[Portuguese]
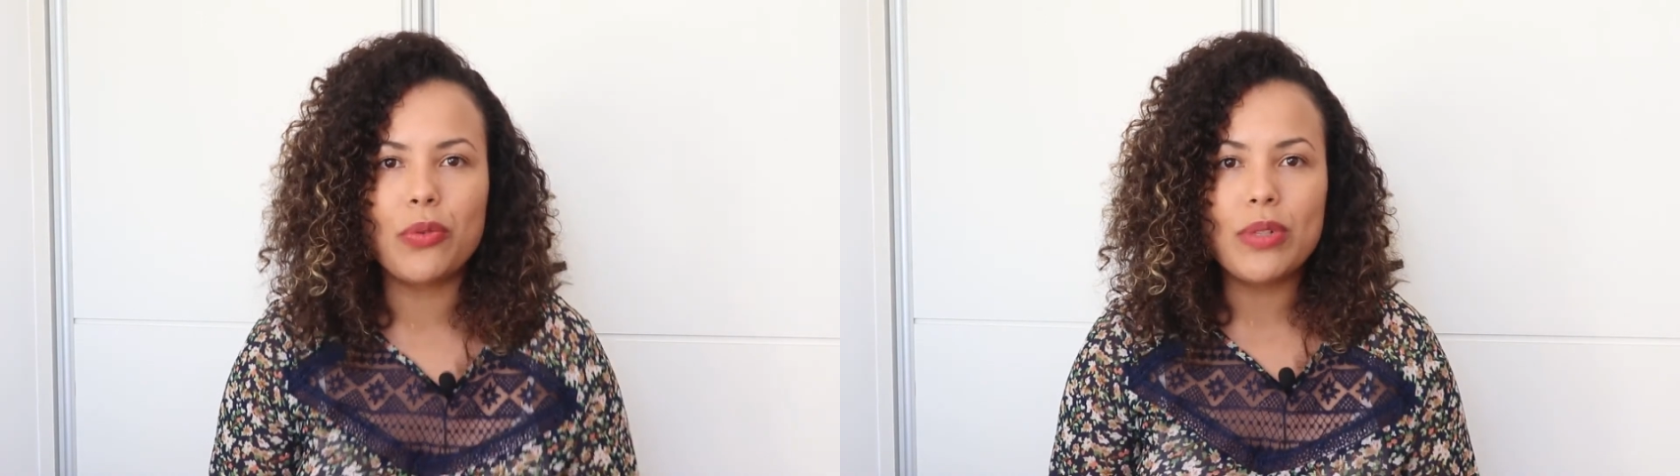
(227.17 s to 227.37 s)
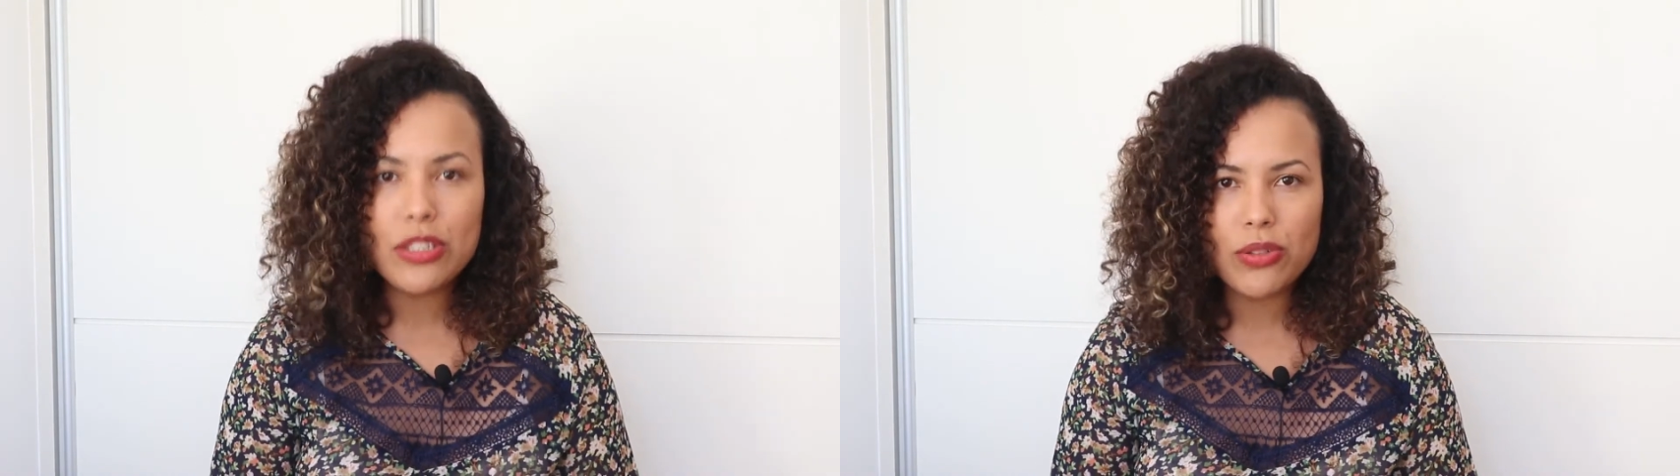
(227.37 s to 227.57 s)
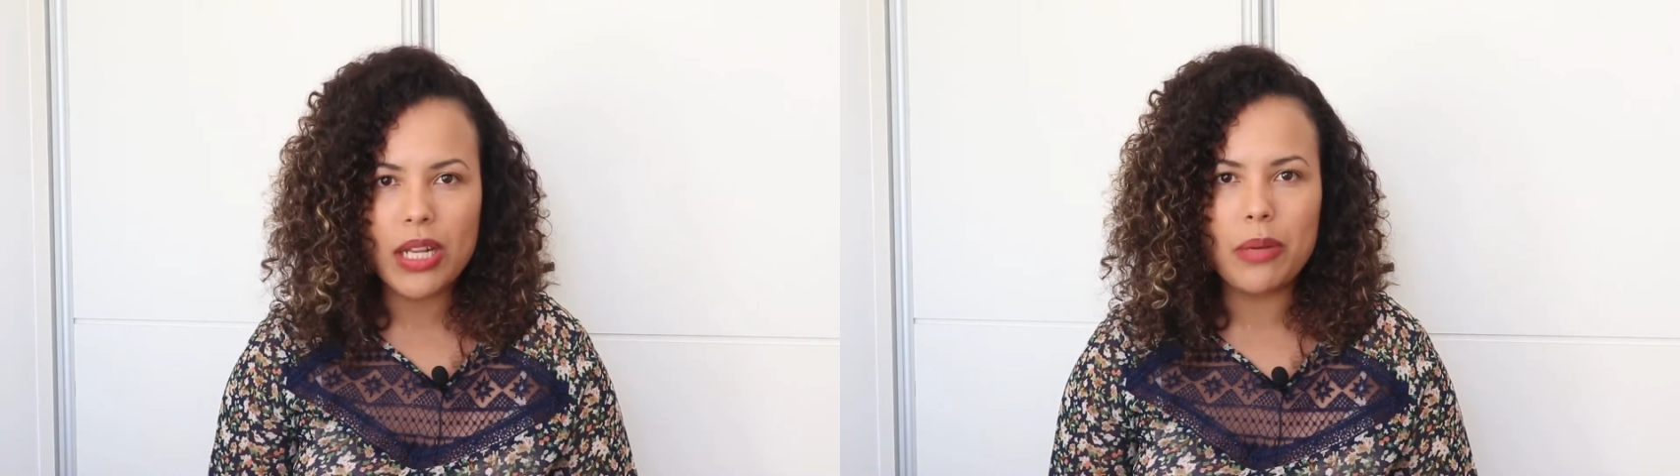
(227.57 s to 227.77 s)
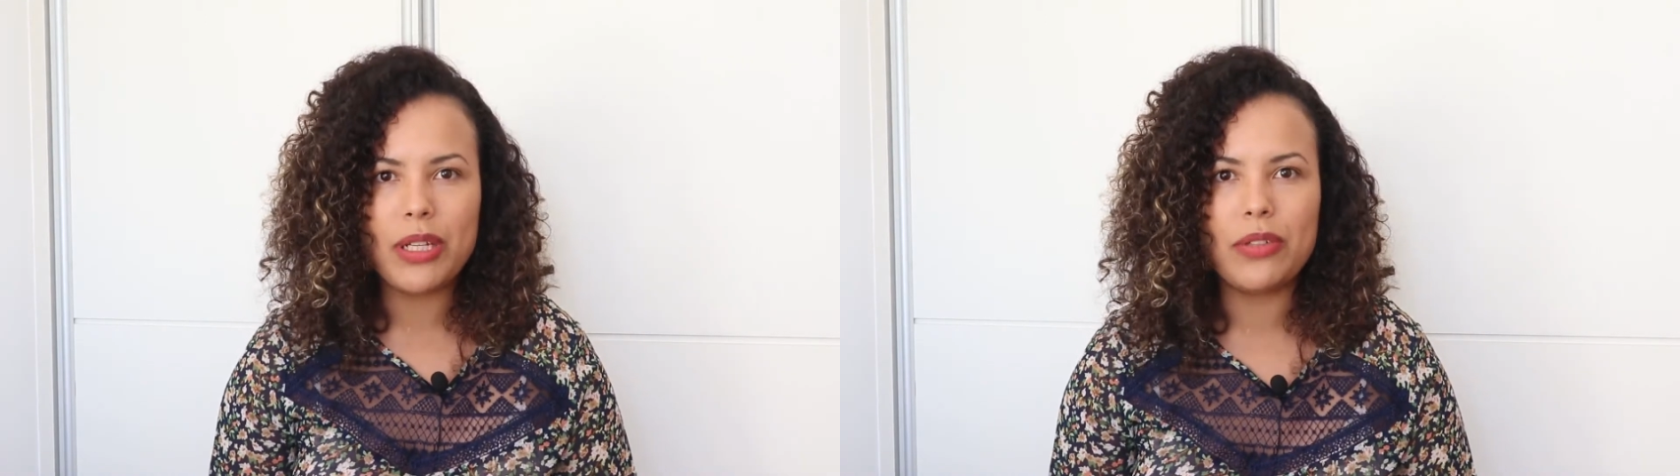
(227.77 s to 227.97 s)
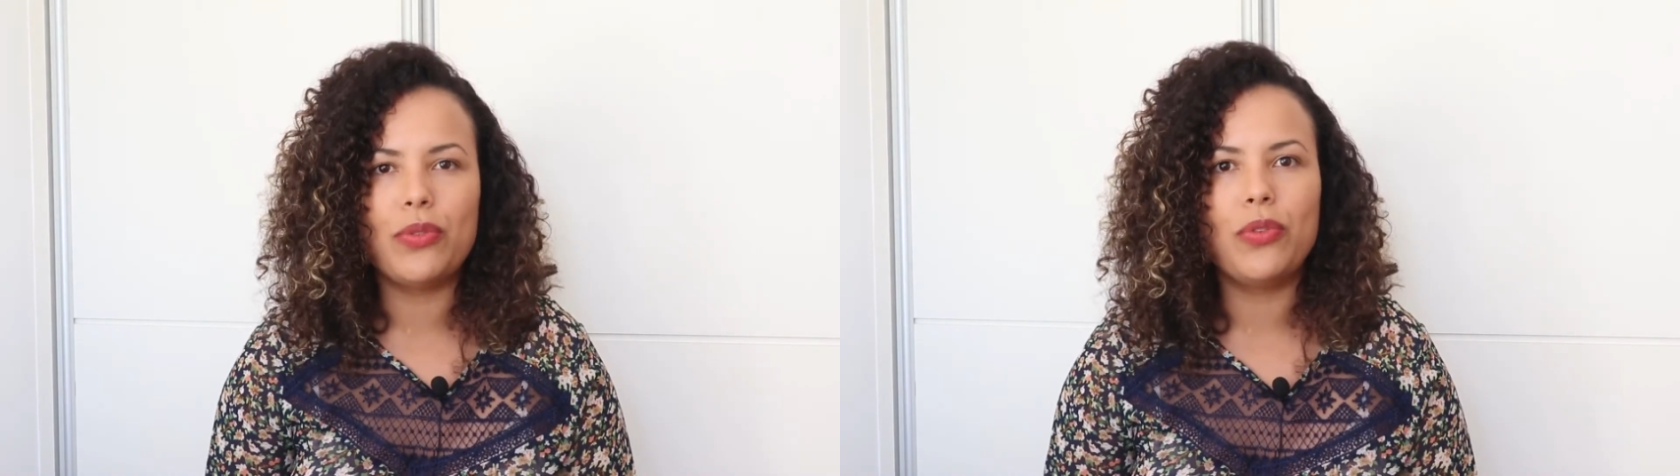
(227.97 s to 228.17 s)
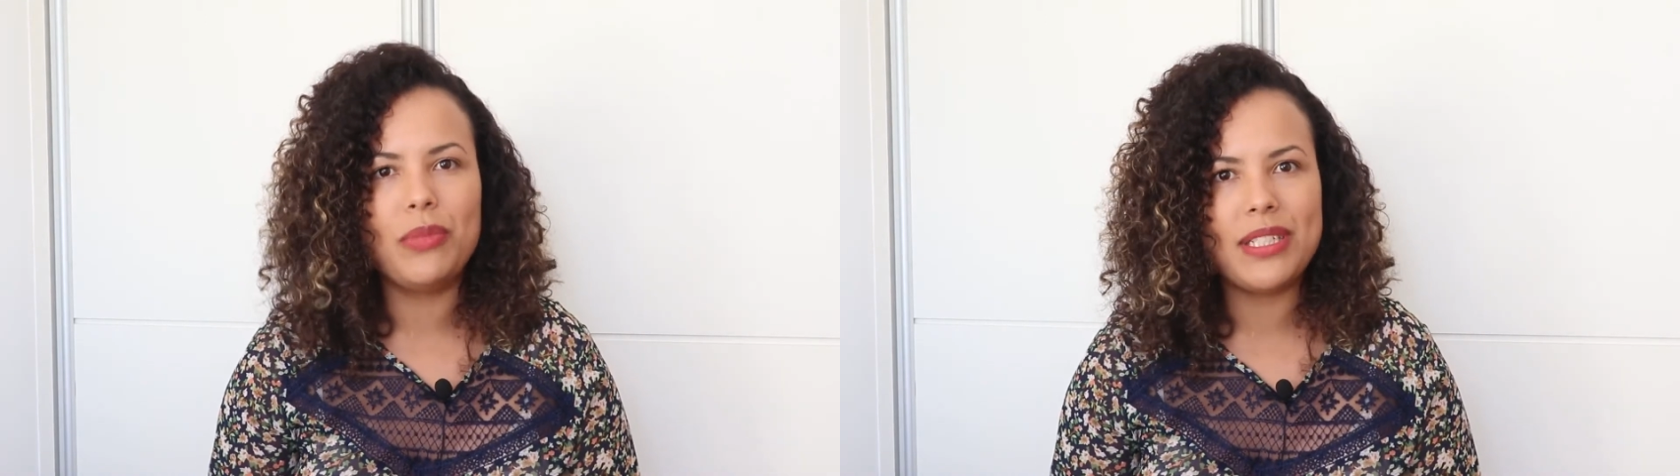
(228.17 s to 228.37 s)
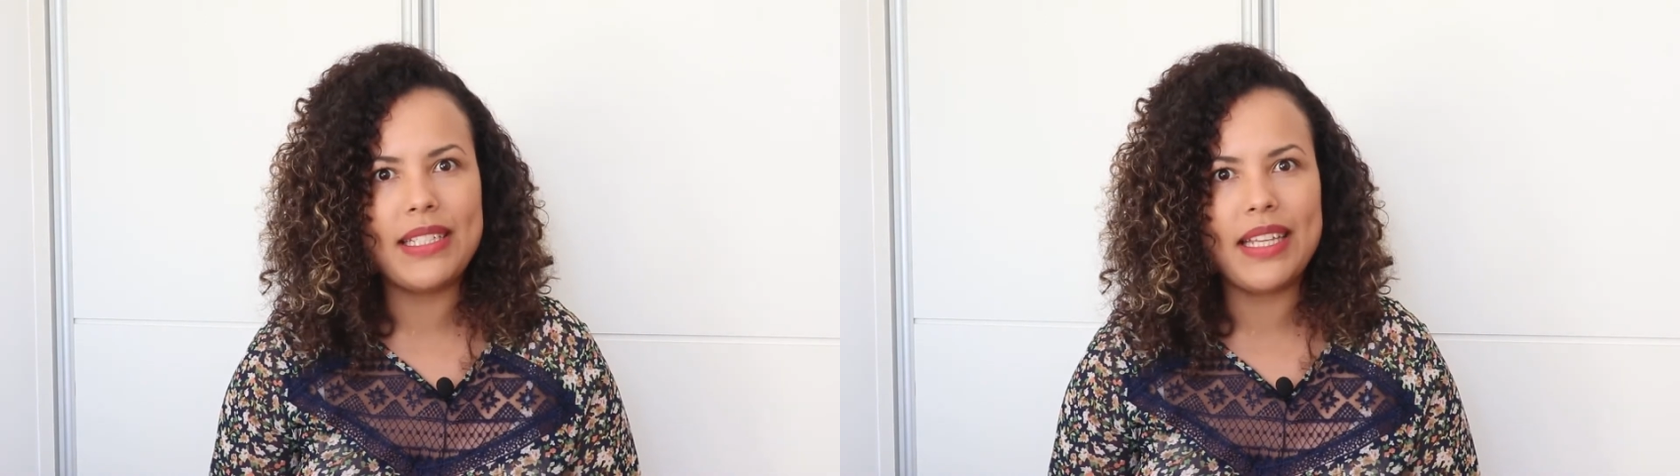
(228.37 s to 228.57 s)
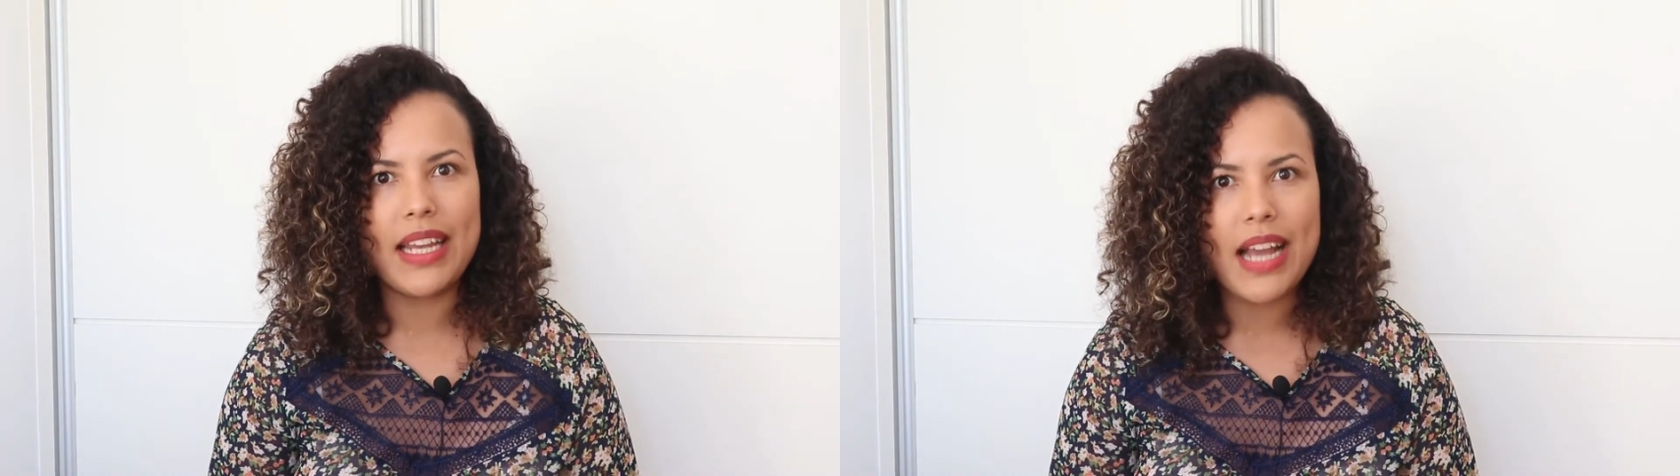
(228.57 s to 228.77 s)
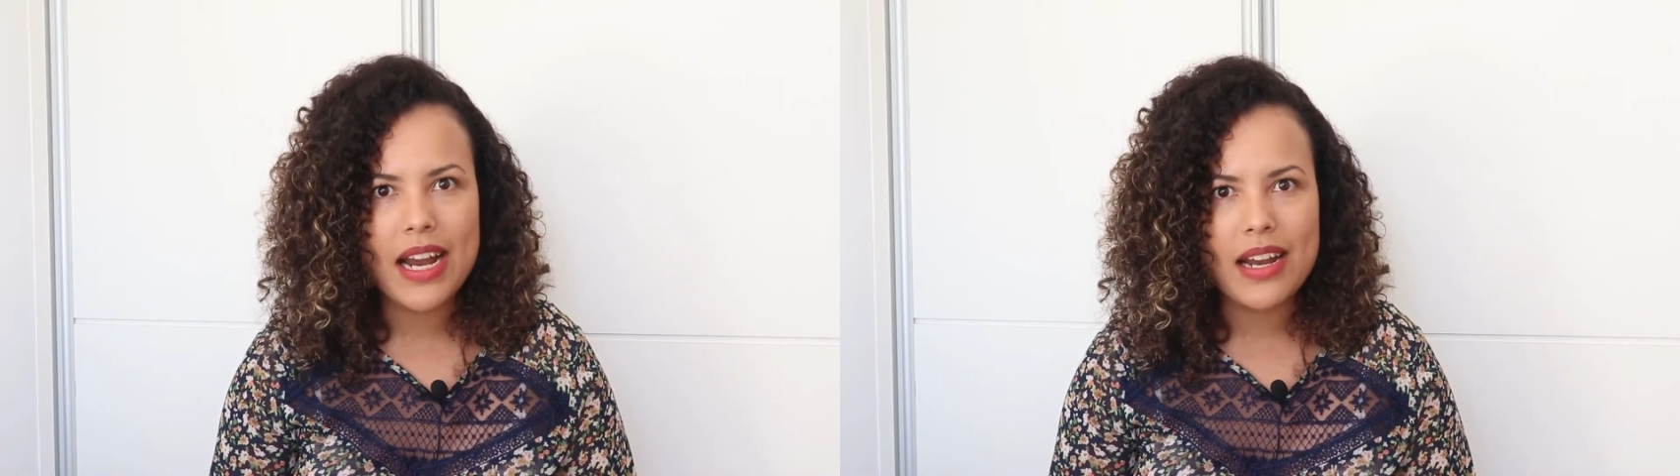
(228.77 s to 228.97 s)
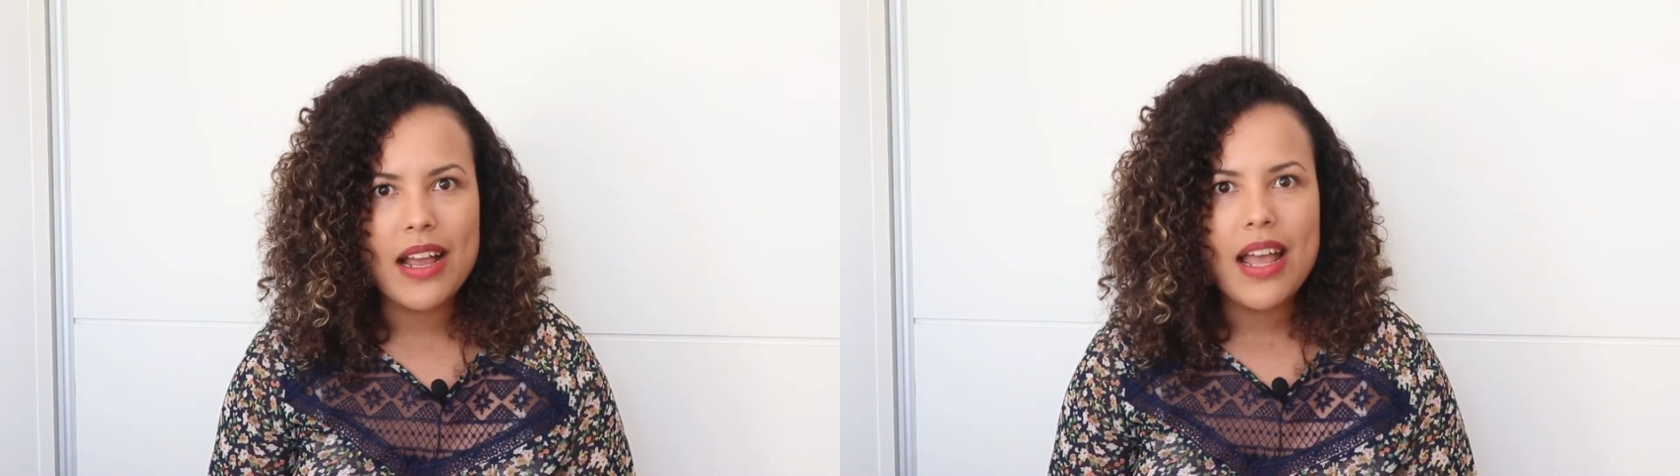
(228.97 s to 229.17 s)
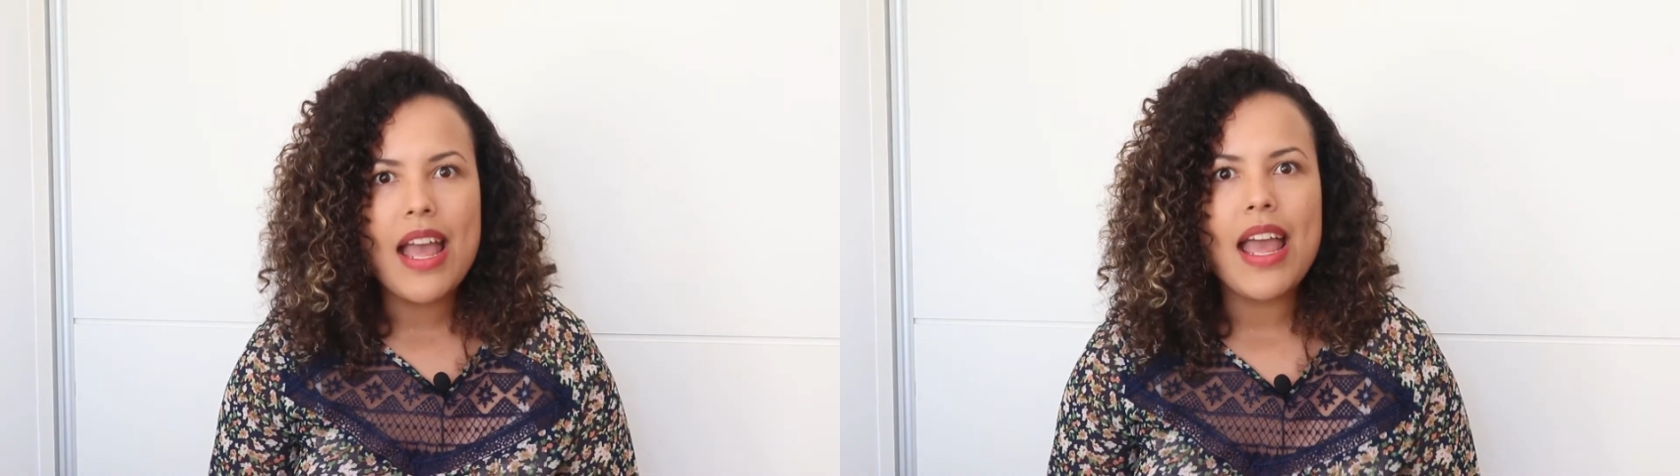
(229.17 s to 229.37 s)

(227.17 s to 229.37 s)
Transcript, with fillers: do isolamento domiciliar